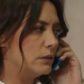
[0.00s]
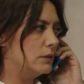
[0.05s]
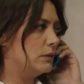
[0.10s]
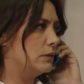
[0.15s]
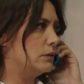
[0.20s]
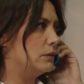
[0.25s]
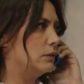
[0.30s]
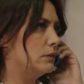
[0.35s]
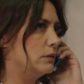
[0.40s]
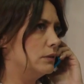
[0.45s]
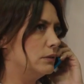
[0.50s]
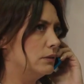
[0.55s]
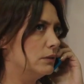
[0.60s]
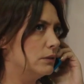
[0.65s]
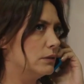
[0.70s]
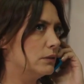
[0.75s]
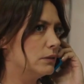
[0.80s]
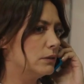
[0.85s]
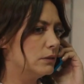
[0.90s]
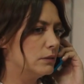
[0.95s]
Ha,
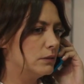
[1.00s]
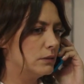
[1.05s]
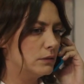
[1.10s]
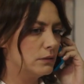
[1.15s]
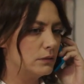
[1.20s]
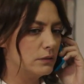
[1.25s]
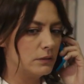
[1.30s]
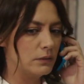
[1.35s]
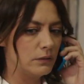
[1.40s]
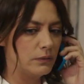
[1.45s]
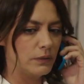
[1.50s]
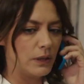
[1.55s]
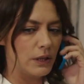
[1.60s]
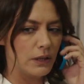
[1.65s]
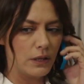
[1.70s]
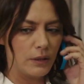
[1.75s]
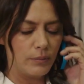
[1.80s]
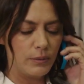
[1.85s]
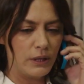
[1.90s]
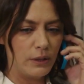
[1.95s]
e,
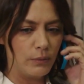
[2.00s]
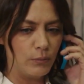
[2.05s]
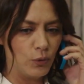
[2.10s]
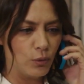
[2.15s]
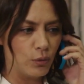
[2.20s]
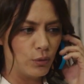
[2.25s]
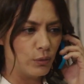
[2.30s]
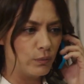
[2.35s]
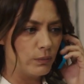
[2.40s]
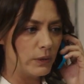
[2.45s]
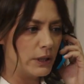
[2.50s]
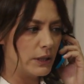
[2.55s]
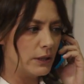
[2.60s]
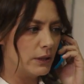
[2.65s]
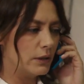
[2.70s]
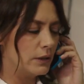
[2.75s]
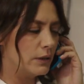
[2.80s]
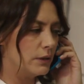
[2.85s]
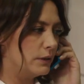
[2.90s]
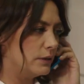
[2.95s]
vallahi bilemiyorum
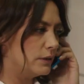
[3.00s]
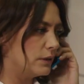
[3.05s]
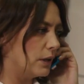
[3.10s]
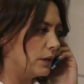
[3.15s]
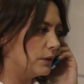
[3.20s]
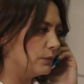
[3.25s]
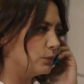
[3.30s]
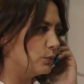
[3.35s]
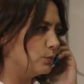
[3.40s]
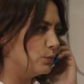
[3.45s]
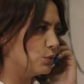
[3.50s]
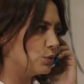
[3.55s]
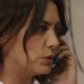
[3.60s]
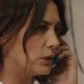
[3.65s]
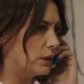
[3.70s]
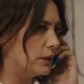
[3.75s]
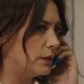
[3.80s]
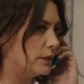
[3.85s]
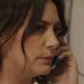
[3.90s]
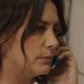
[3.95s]
ki hani Tayfun
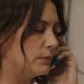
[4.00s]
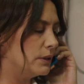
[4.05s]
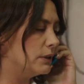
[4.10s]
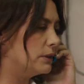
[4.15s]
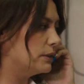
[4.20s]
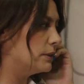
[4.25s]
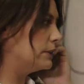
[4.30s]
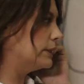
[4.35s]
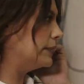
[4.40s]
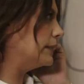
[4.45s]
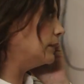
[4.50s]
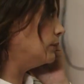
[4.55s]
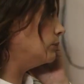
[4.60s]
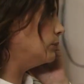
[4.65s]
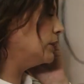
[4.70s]
müsait midir, değil